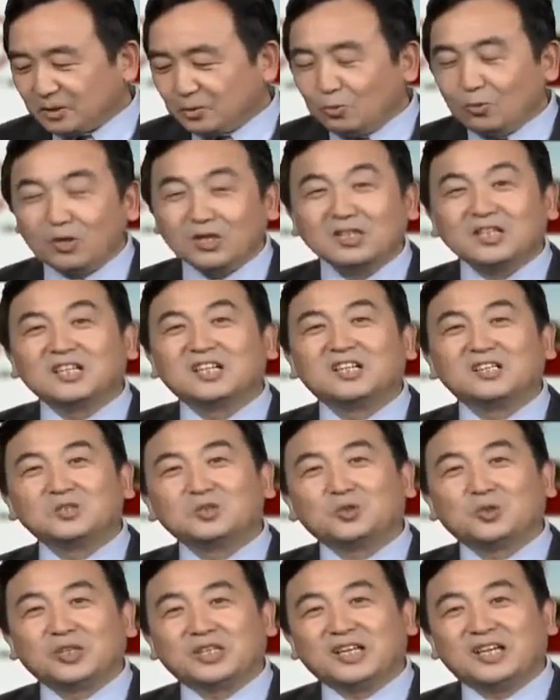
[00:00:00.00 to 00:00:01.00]
我个人
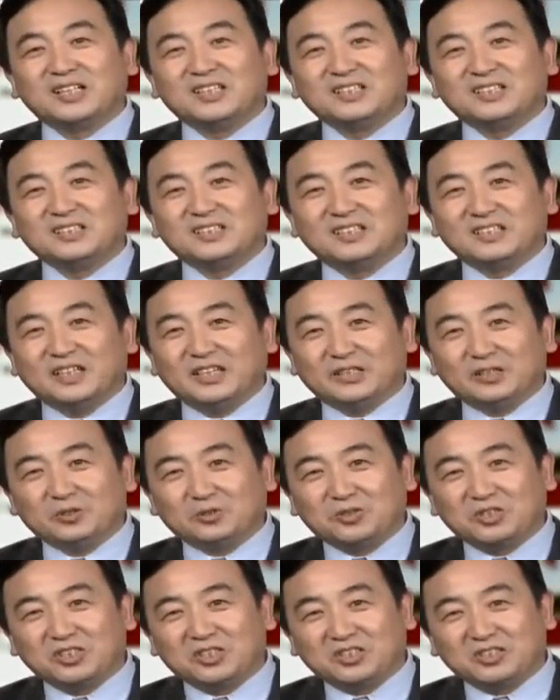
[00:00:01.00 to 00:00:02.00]
觉得，也就
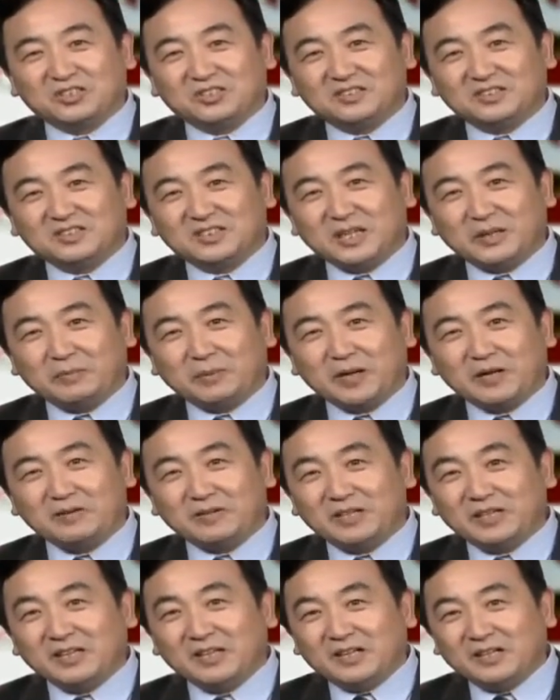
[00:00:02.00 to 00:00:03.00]
是这篇